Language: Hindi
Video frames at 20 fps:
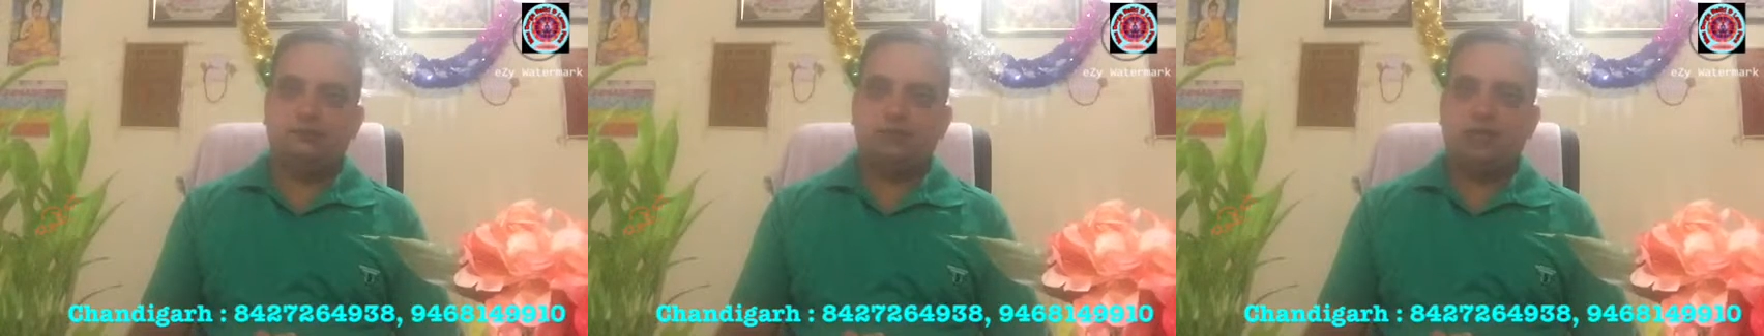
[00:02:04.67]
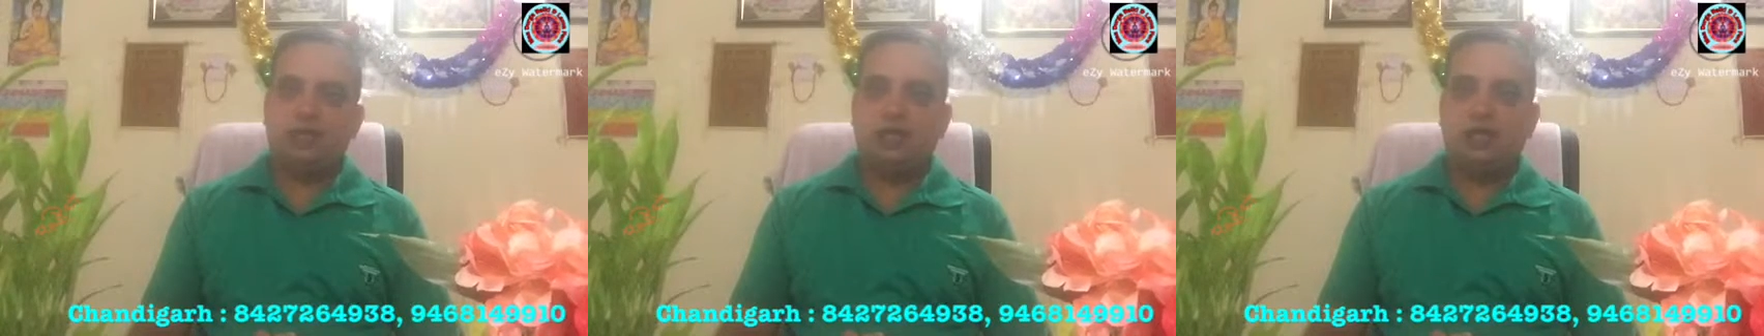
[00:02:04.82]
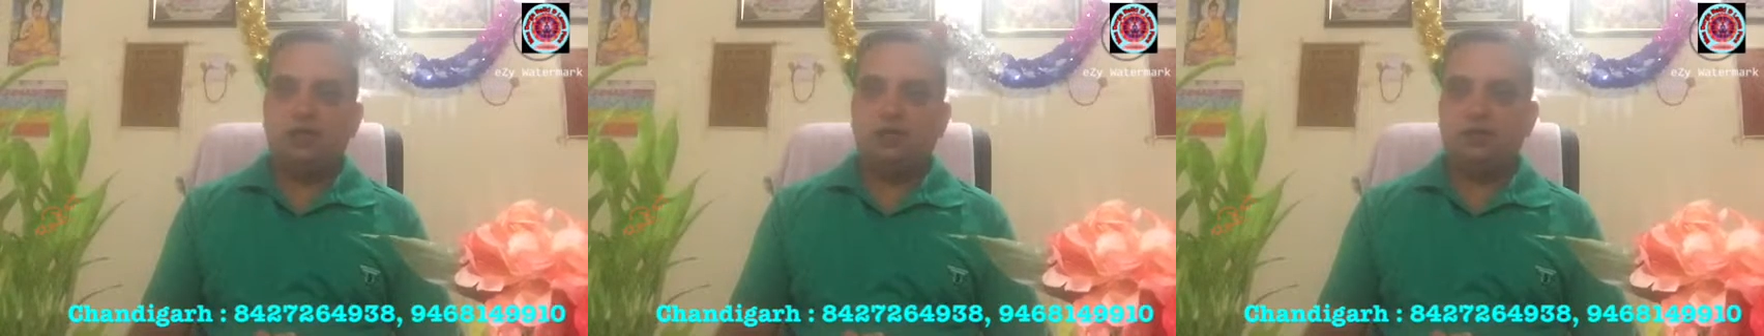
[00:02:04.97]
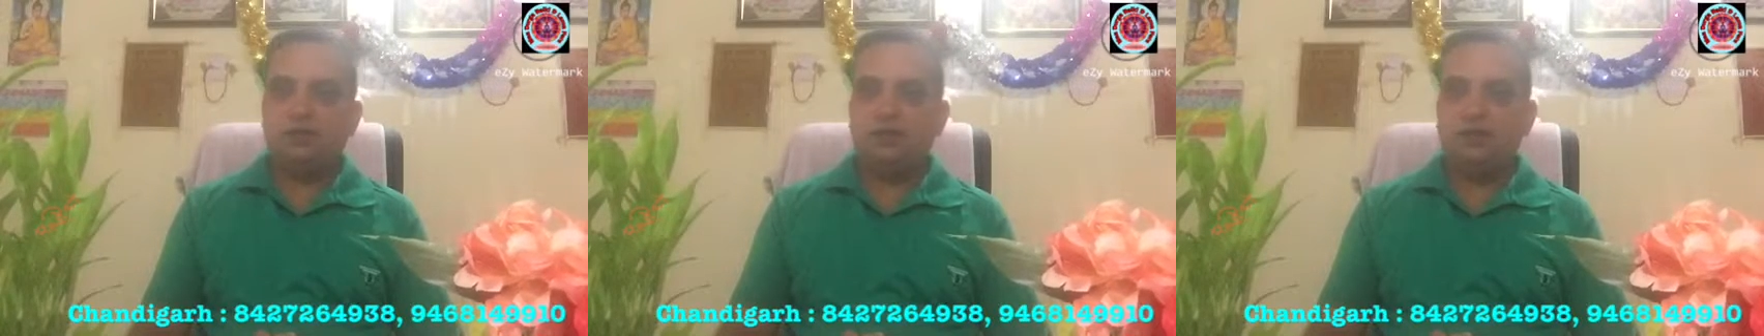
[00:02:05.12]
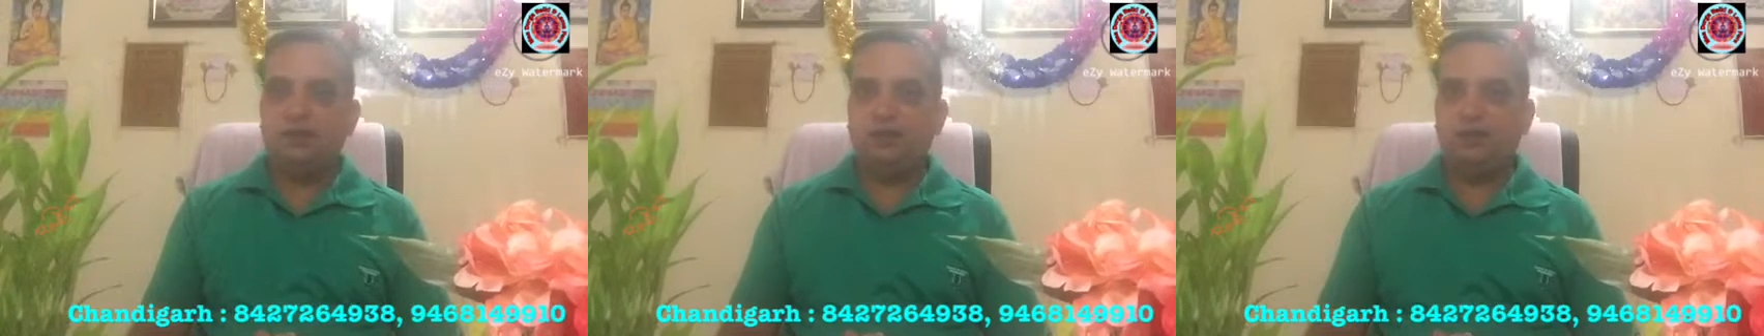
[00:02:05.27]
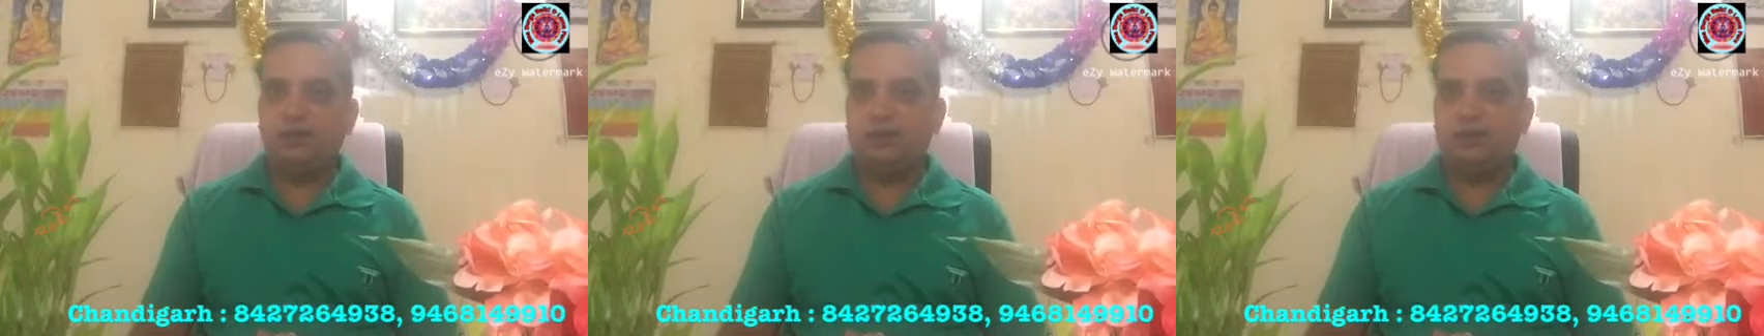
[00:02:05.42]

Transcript: लामा फेरा